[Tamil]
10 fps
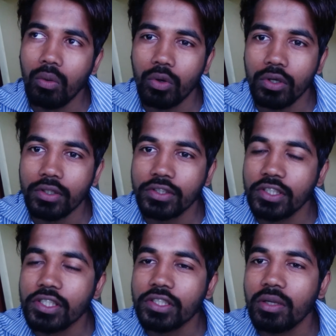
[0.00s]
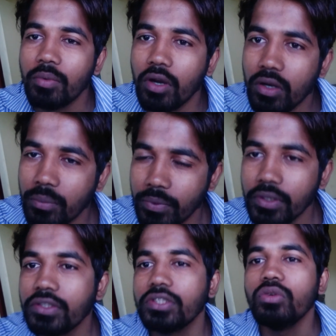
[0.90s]
ஒரு சின்ன சின்ன பார்ட்டாக
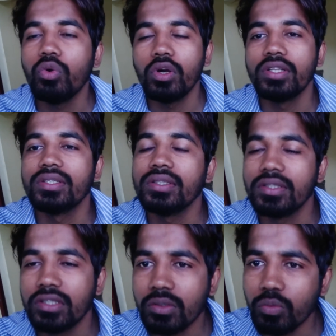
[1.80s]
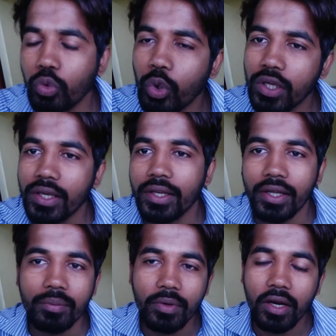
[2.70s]
பிரித்து ஒரு டிசைன் சிஸ்டம் உங்களுக்கு
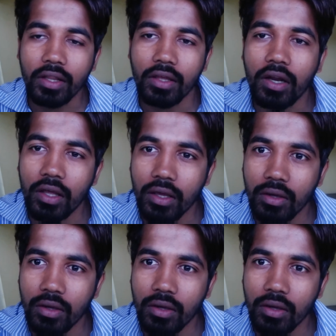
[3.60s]
கிரியேட் பண்ணுறதுக்கான